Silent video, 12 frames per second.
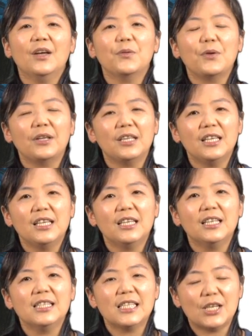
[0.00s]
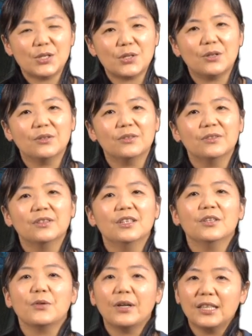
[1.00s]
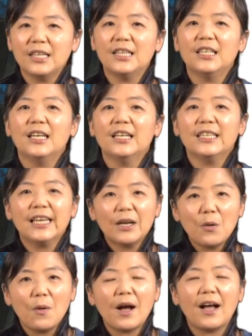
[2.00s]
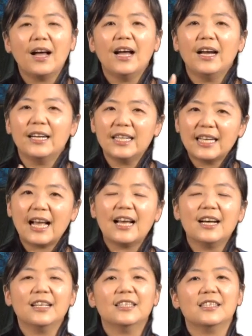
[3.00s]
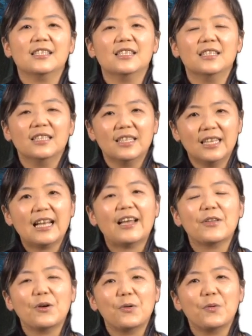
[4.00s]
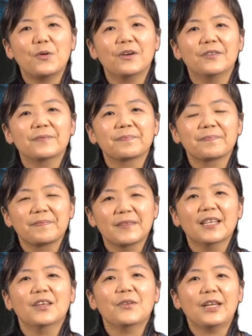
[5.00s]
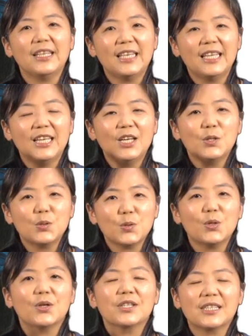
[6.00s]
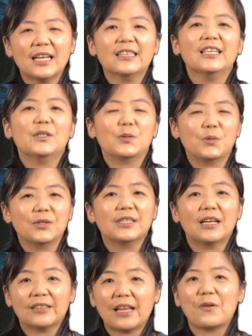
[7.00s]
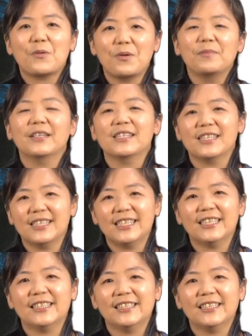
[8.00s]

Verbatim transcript: 愿意接受，愿意听话，离开恶的事，离开诱惑，愿意做上帝所交代我们的事情。